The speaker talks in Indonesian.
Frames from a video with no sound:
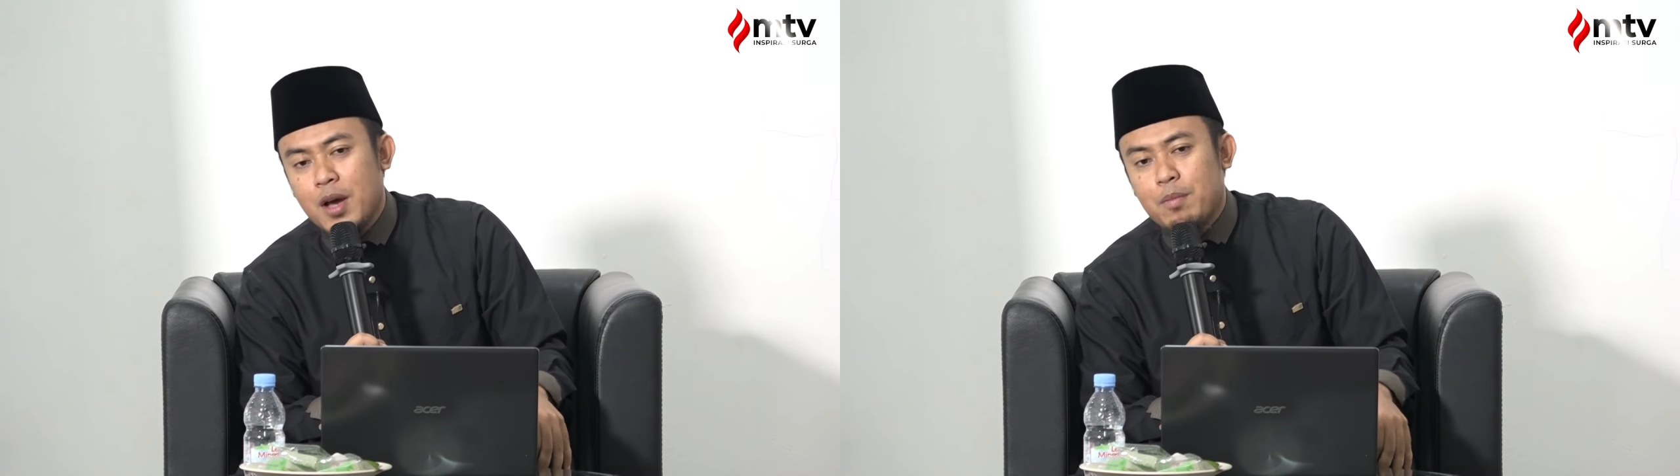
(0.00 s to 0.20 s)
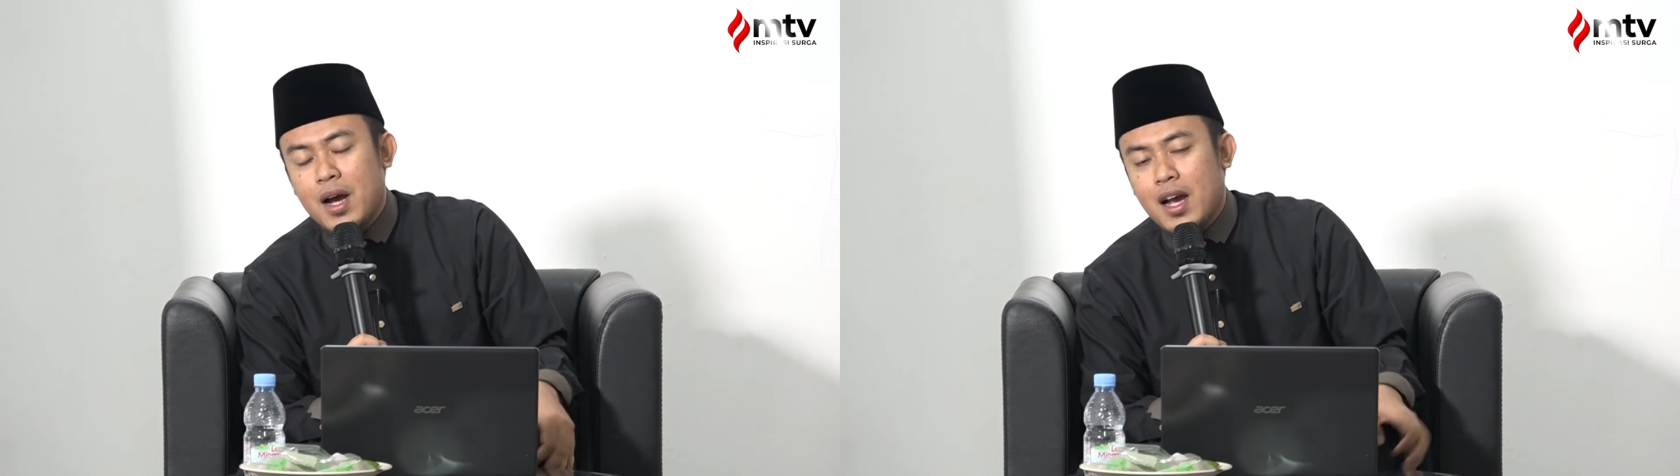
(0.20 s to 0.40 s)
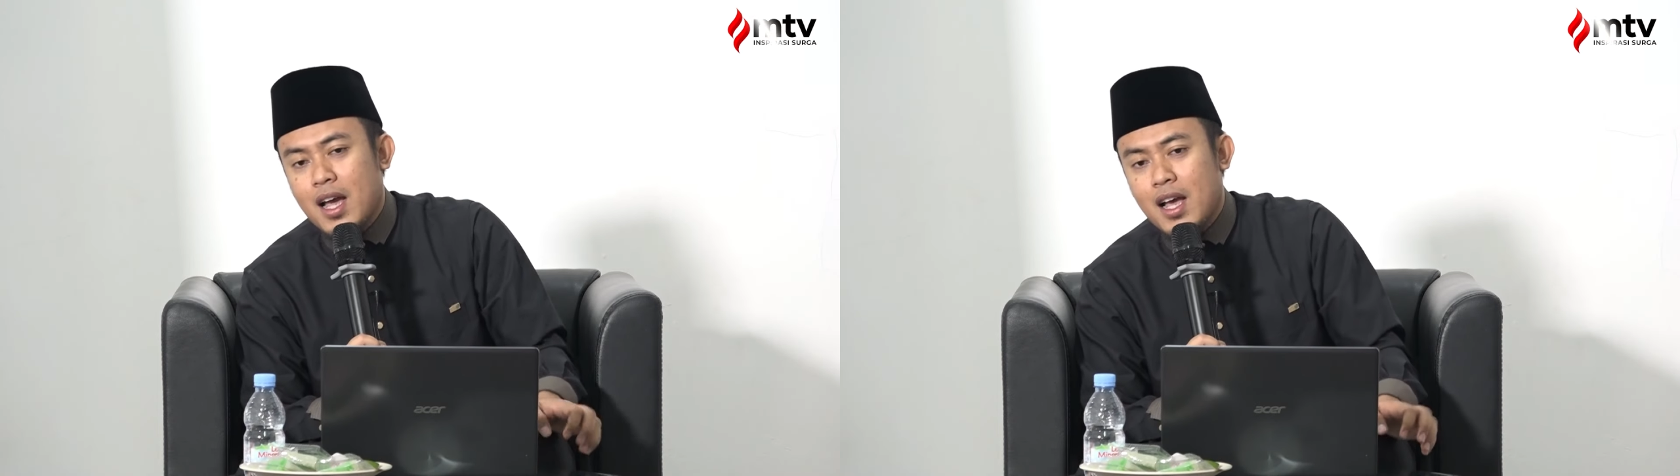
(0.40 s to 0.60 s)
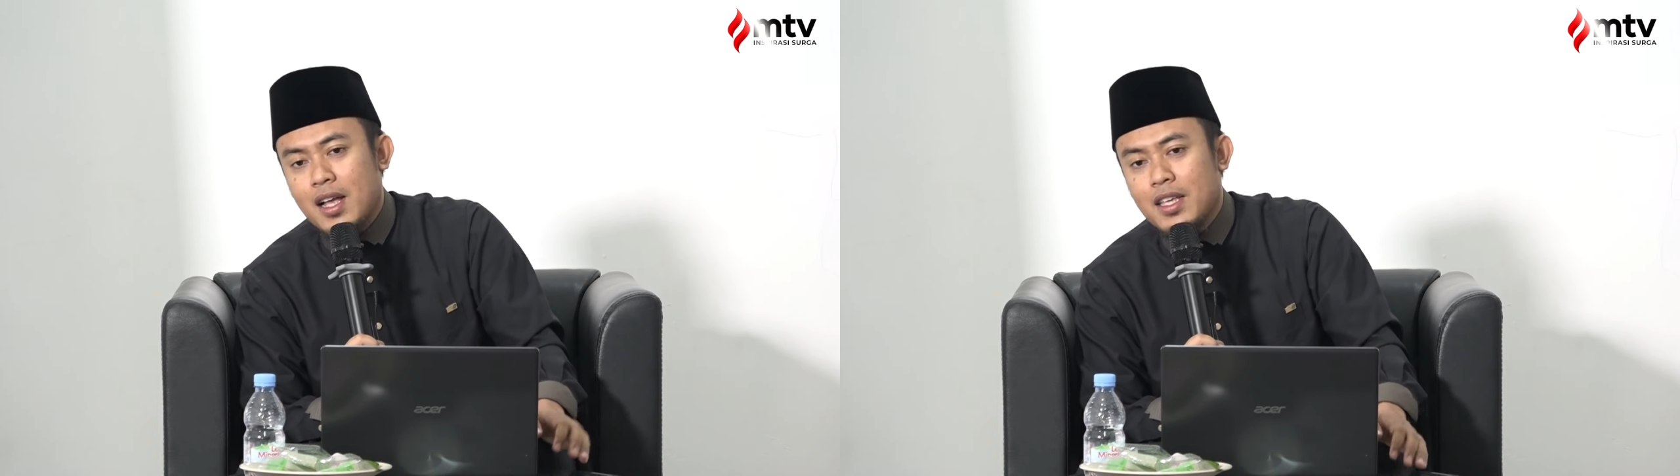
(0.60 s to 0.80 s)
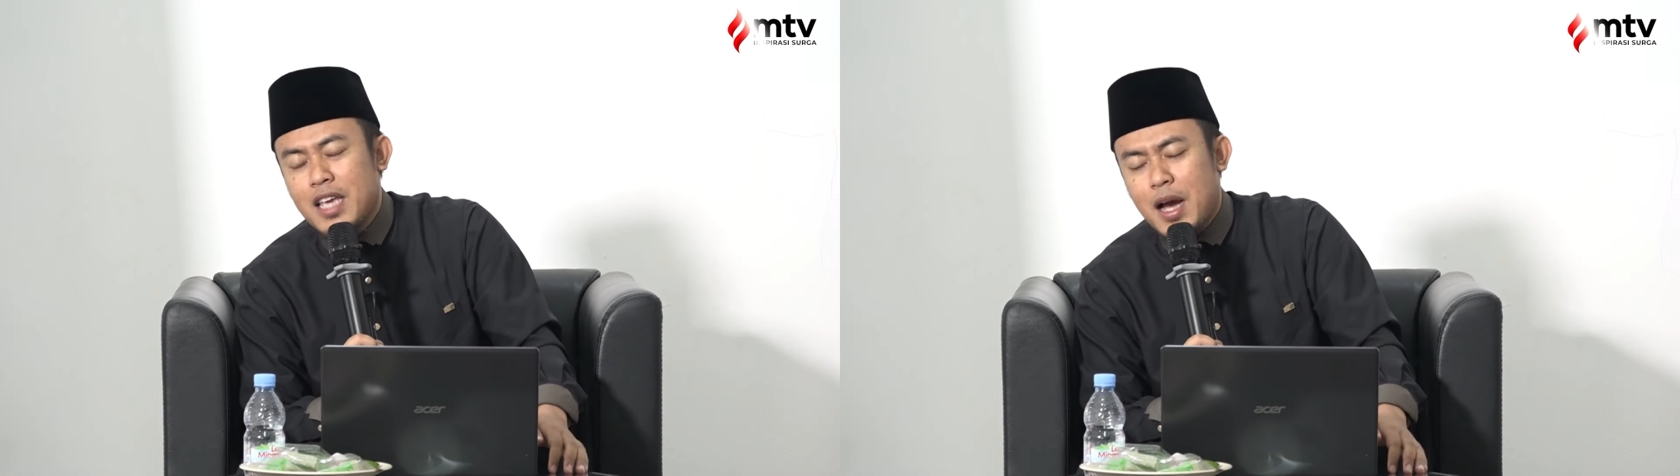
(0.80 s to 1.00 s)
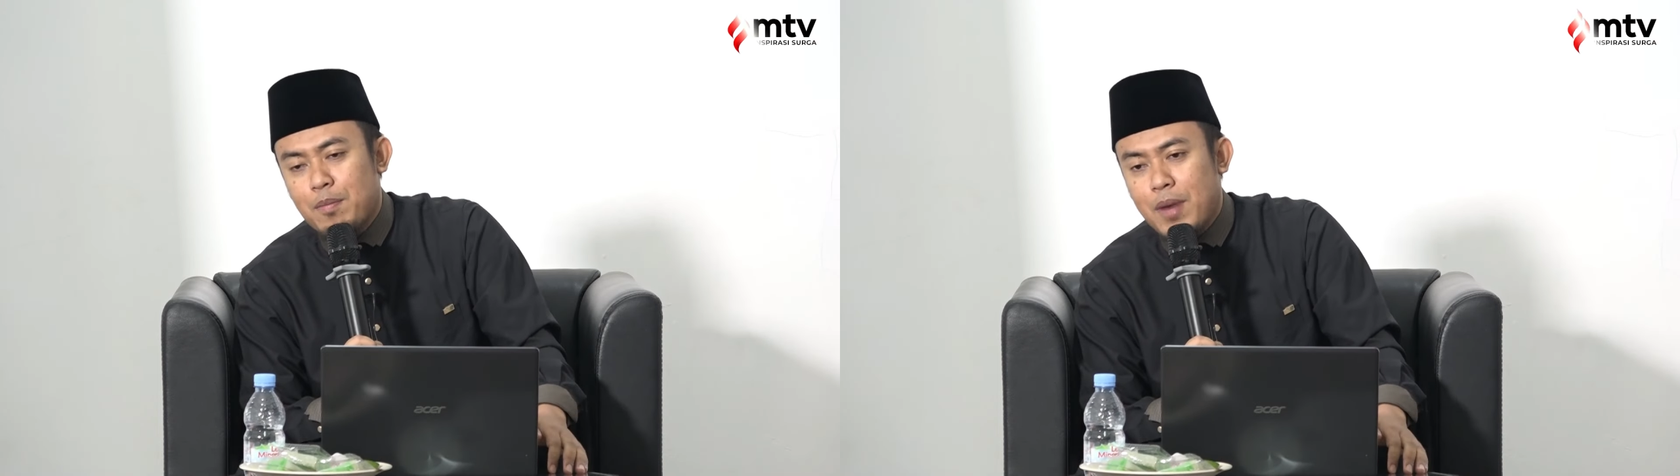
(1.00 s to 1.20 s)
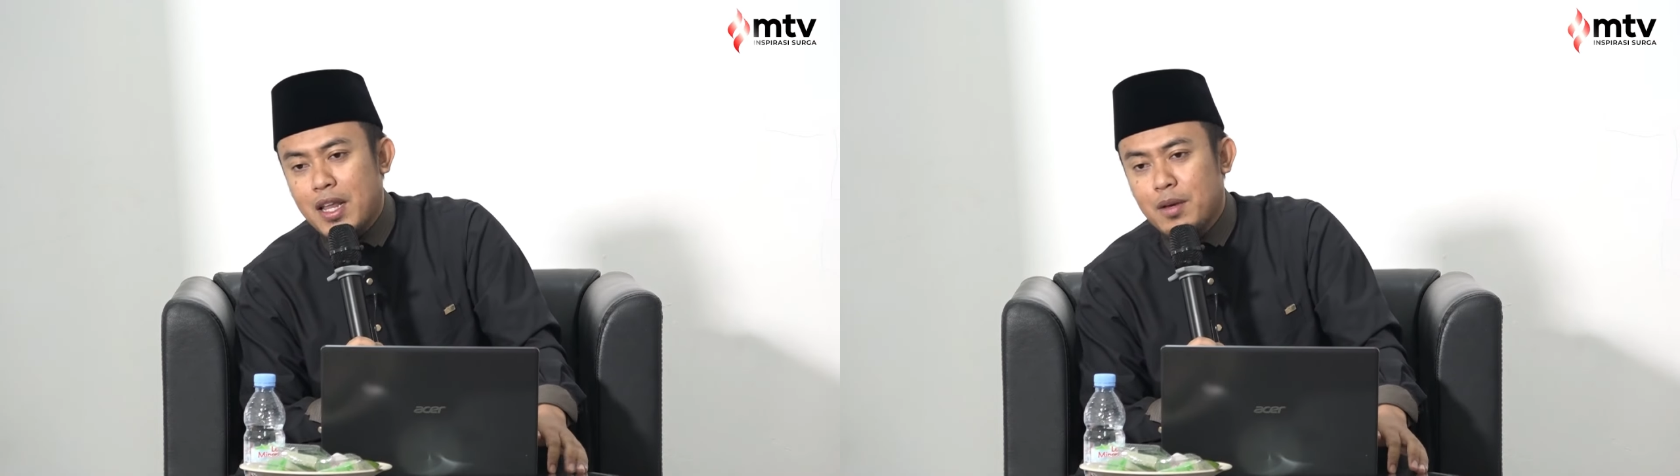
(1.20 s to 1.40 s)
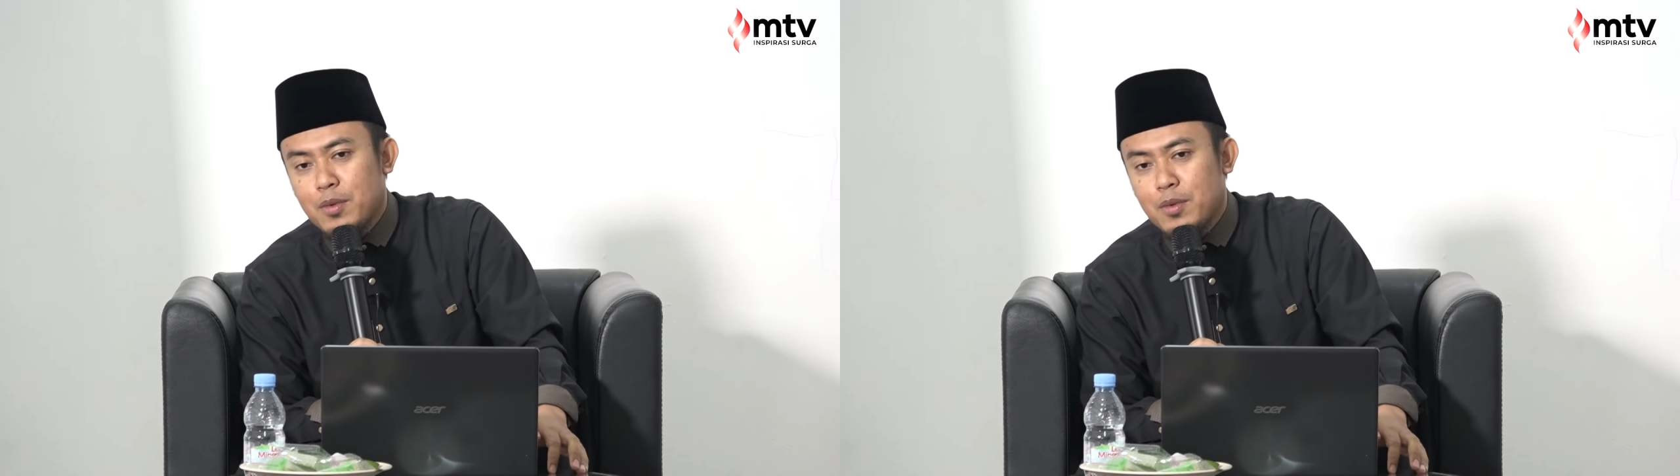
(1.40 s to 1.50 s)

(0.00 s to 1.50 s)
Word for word: maka yang paling